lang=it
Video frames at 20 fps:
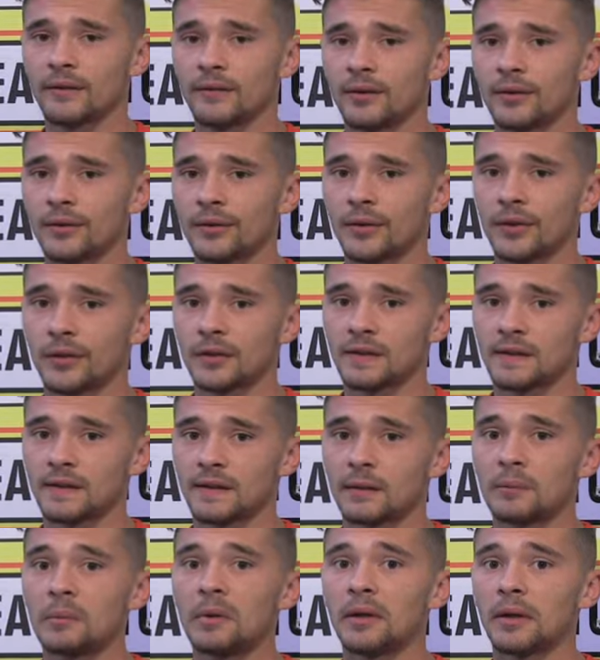davvero
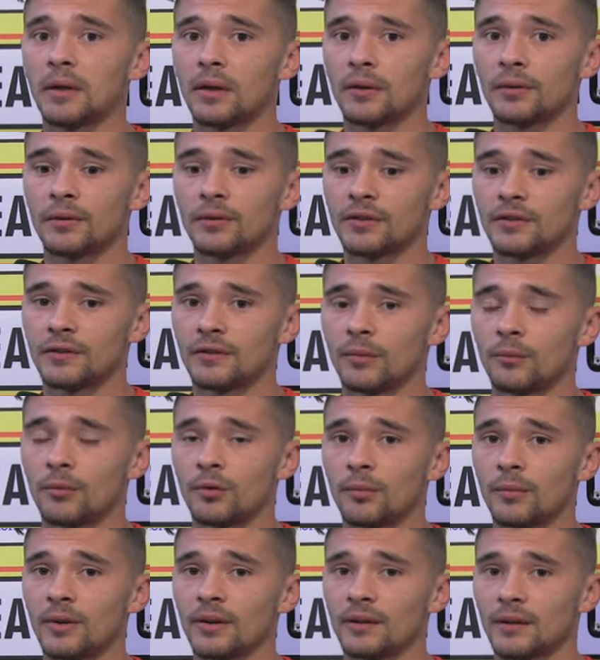tosta, però noi ci
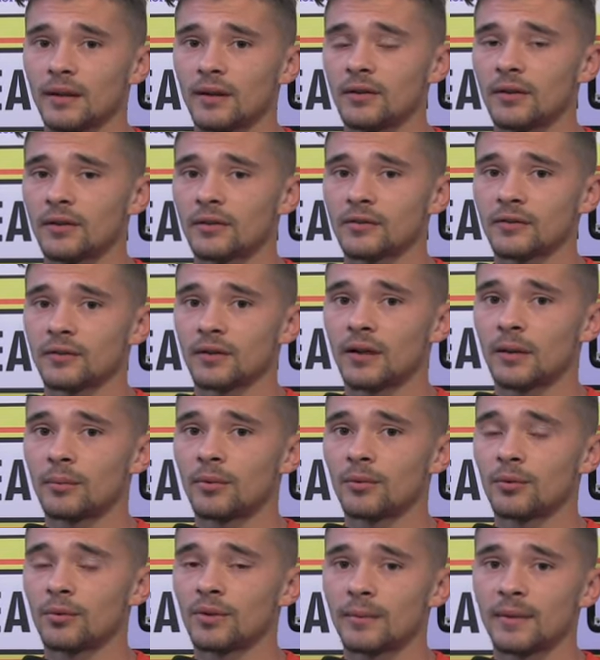dobbiamo mettere il nostro, è la
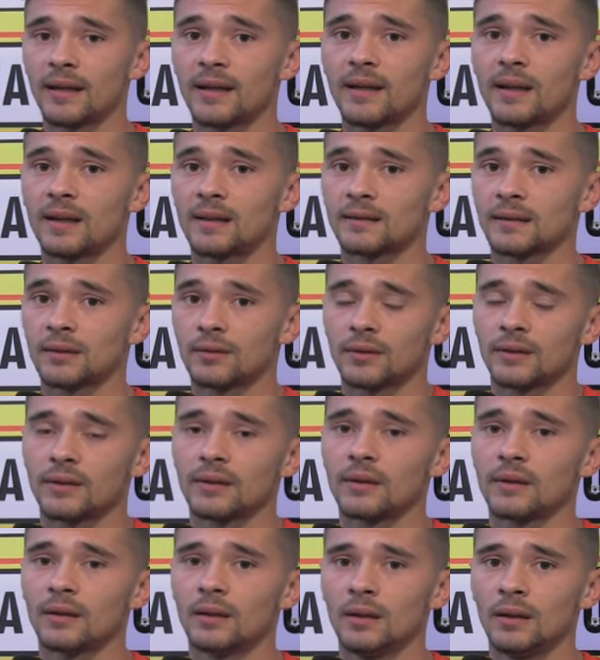penultima in casa,
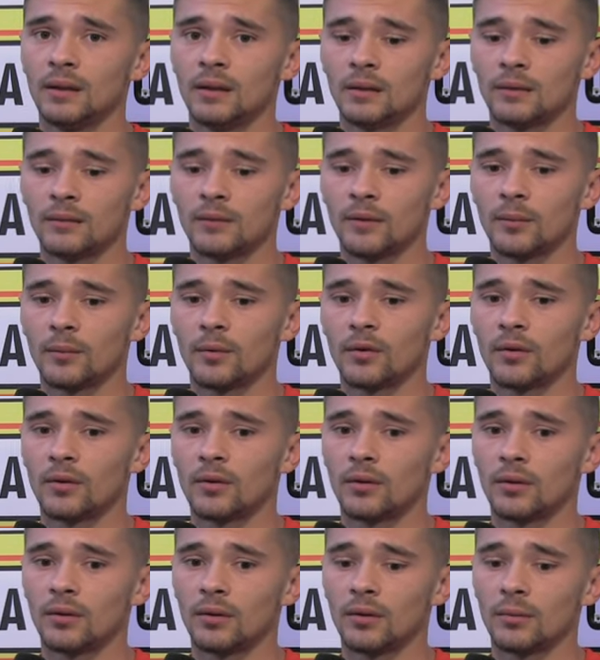quindi
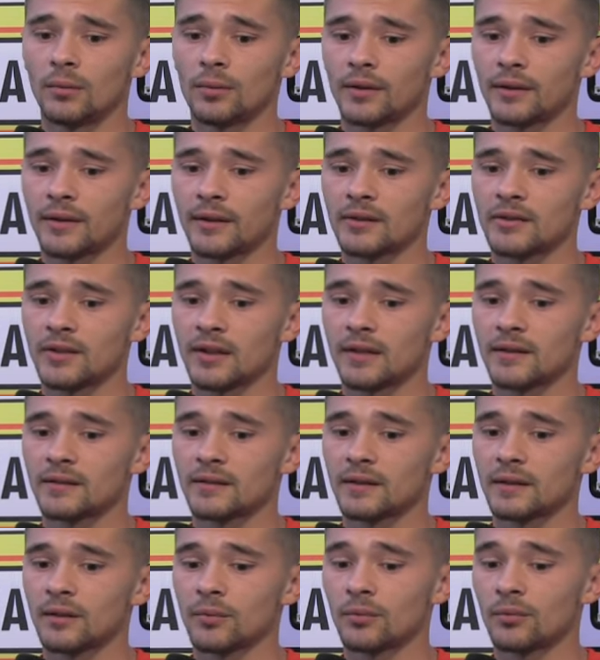dobbiamo portarci a
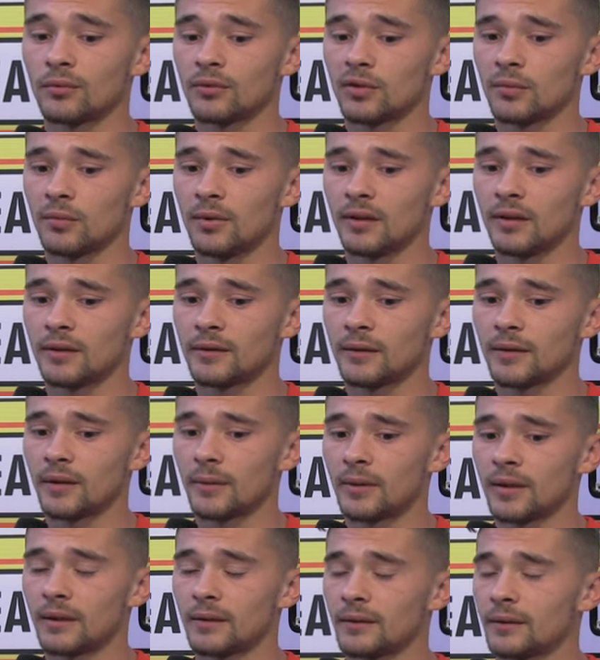casa i tre punti
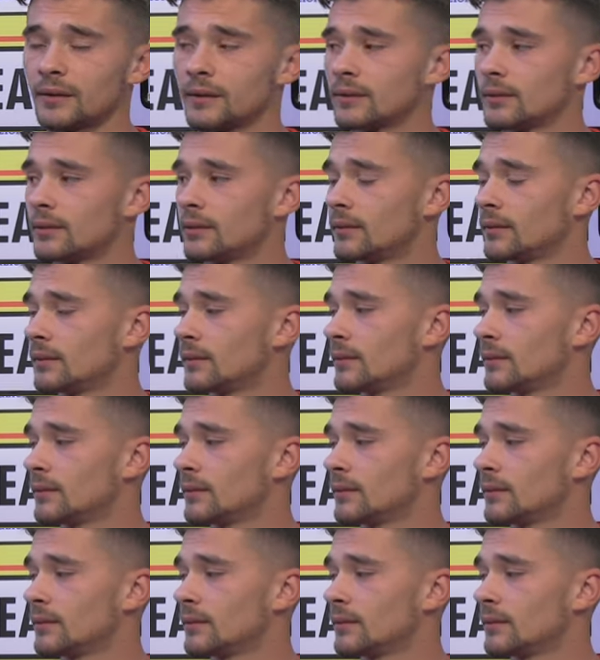obbligatoriamente.